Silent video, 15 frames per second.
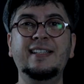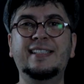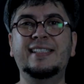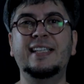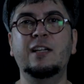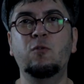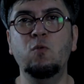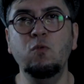Em
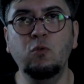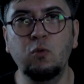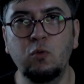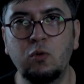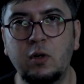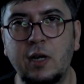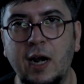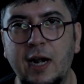segundo
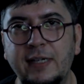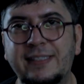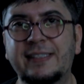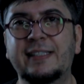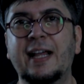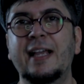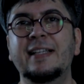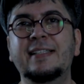lugar
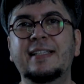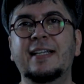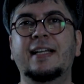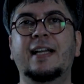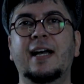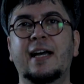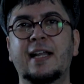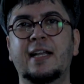está esse
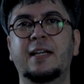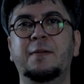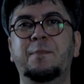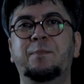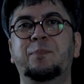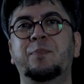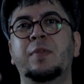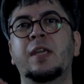cara
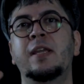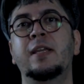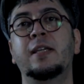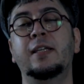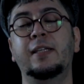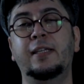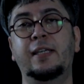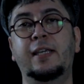
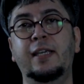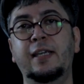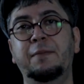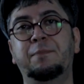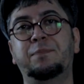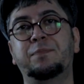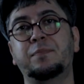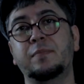que